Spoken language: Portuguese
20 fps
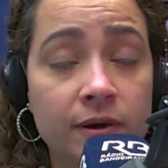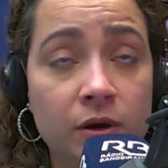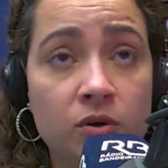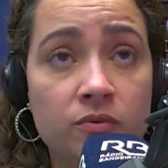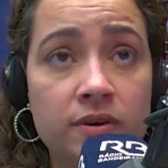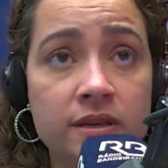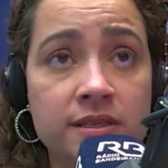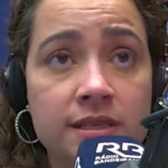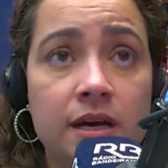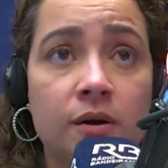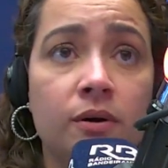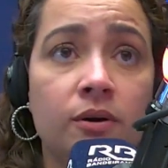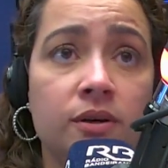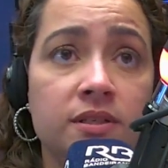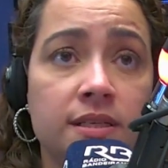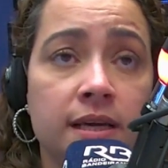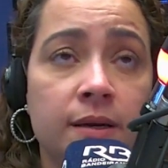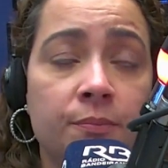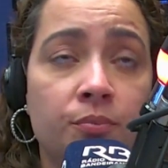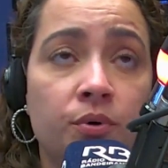Antes, vai conversar com a
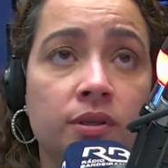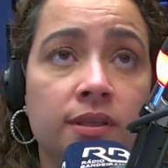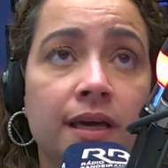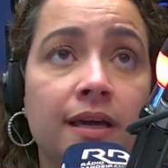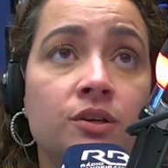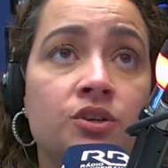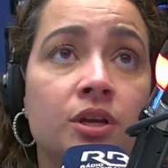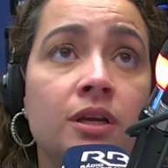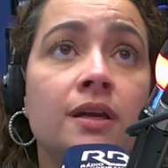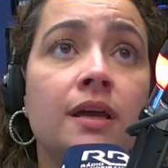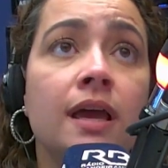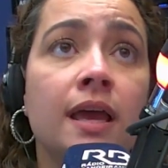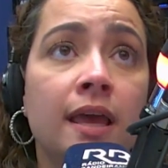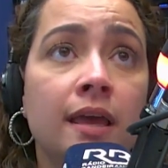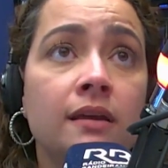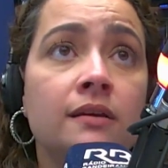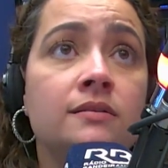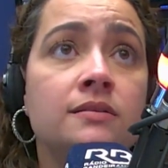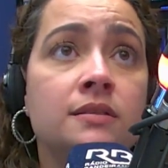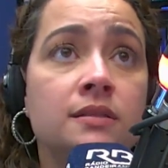nossa reportagem
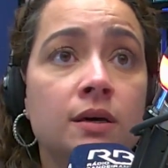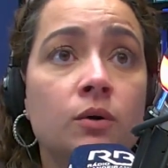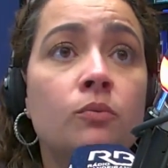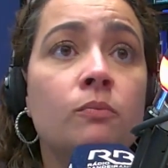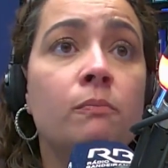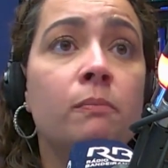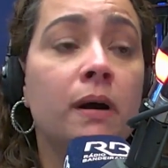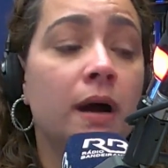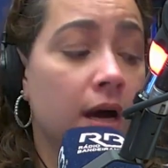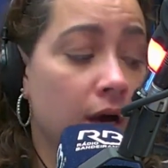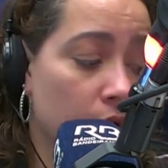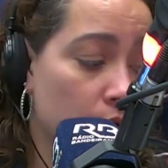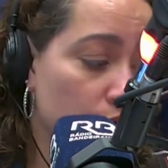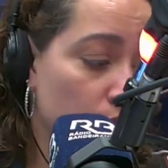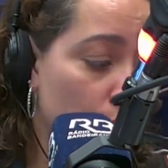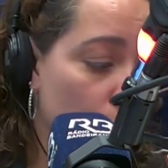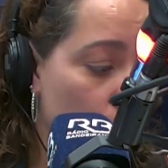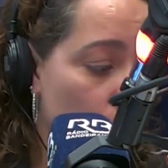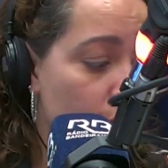em São Paulo.